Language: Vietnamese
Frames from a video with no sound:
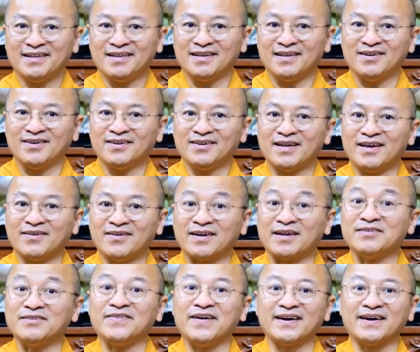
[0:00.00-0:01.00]
Thì nói theo
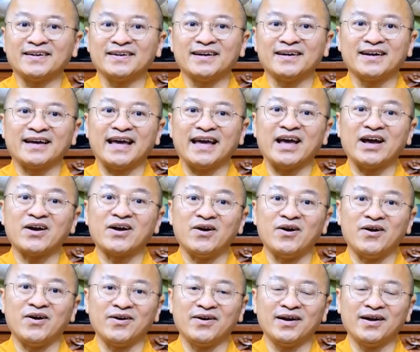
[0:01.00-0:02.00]
kinh Phật đó, kẻ
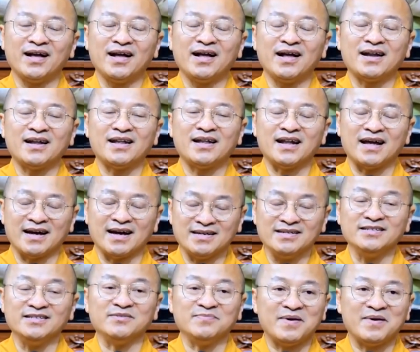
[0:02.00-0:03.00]
còn
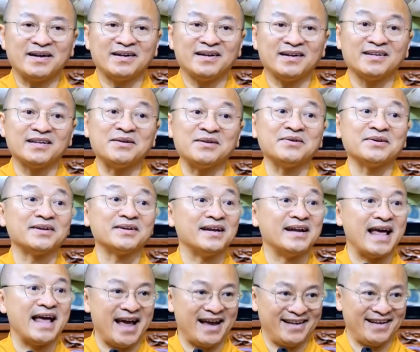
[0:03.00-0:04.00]
lẫn người mất đó, đều được
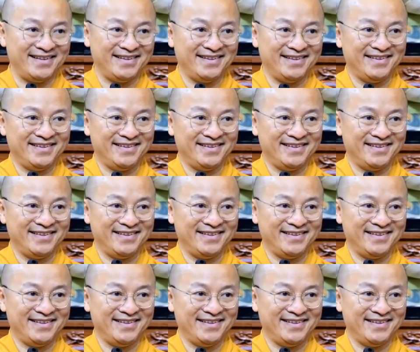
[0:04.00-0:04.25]
lệ lạc.